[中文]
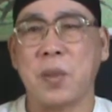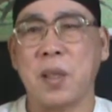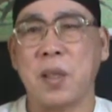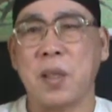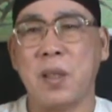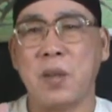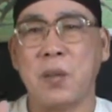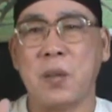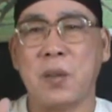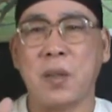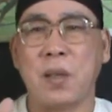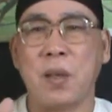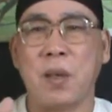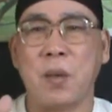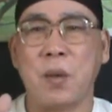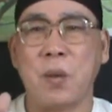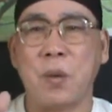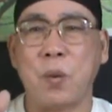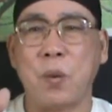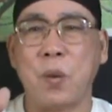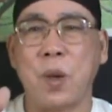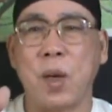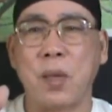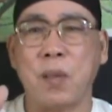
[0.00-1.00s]
他认为他
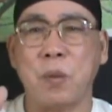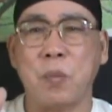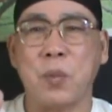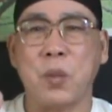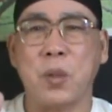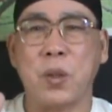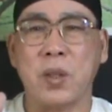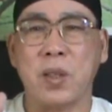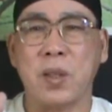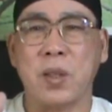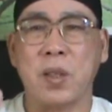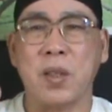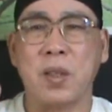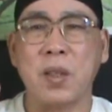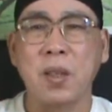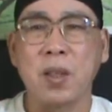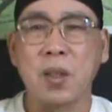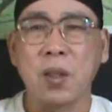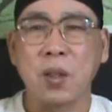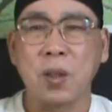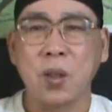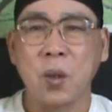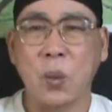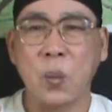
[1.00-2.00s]
花那么多钱
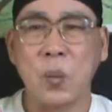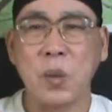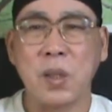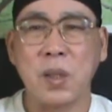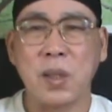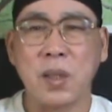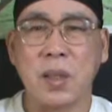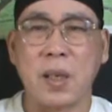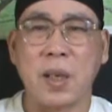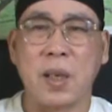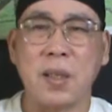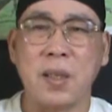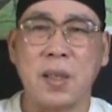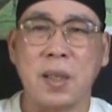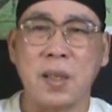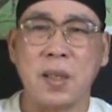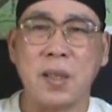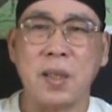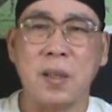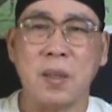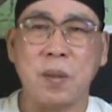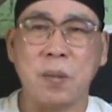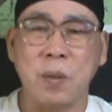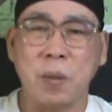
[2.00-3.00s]
投资了，他能
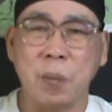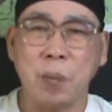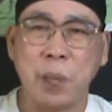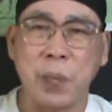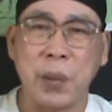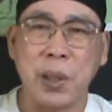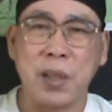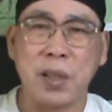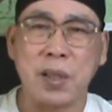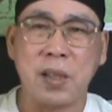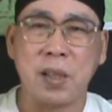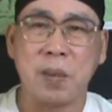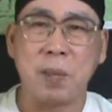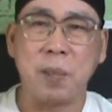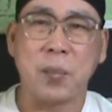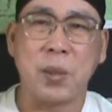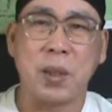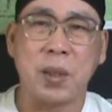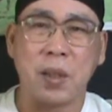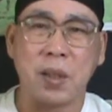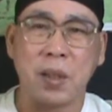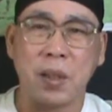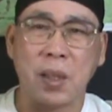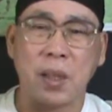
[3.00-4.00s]
力那么倍增，
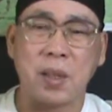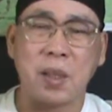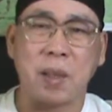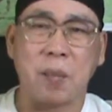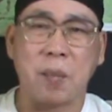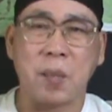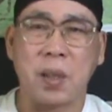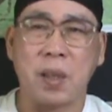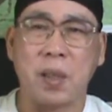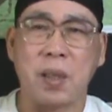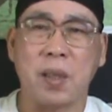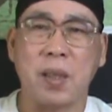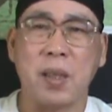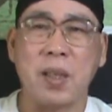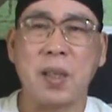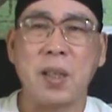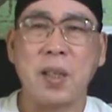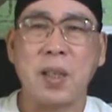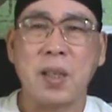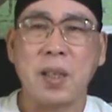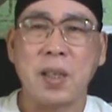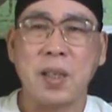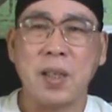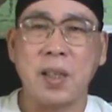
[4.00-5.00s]
比人家前面的人
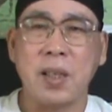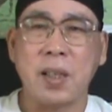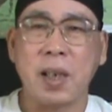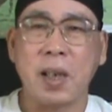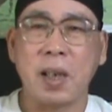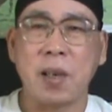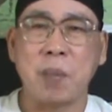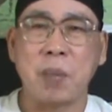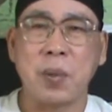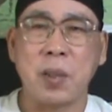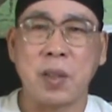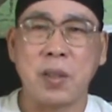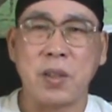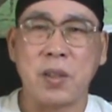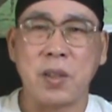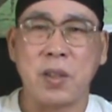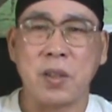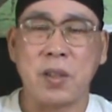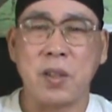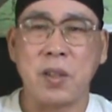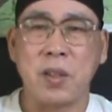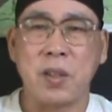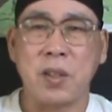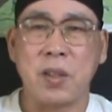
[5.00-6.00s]
厉害了不知道
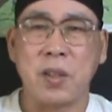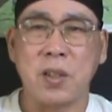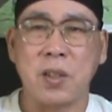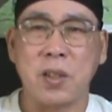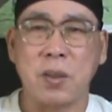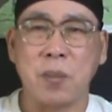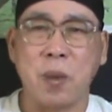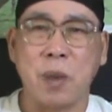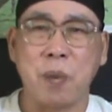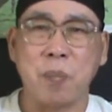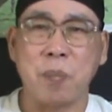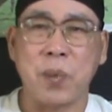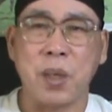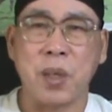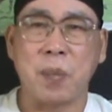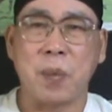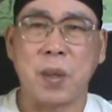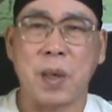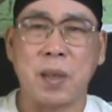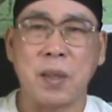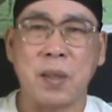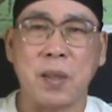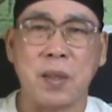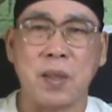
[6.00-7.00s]
几呃几万倍
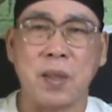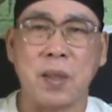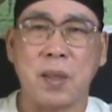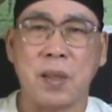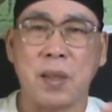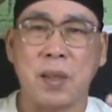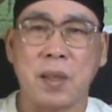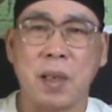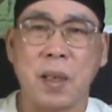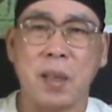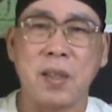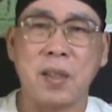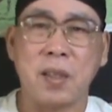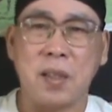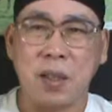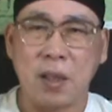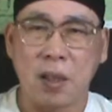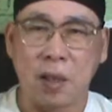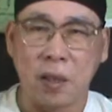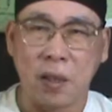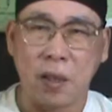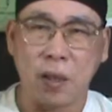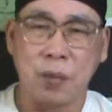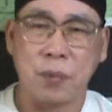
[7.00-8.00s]
吧。那现在他一定
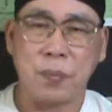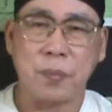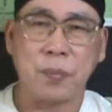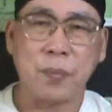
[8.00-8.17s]
要走，